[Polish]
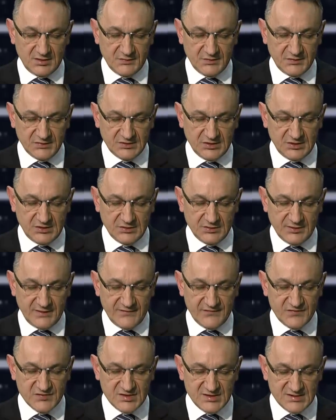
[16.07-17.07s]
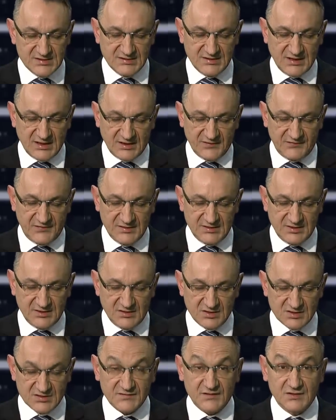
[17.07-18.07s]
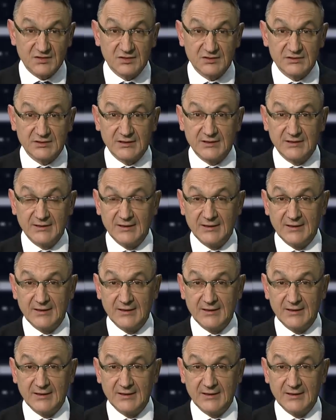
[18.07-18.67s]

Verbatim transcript: pod tytułem Wszystkie chwyty dozwolone,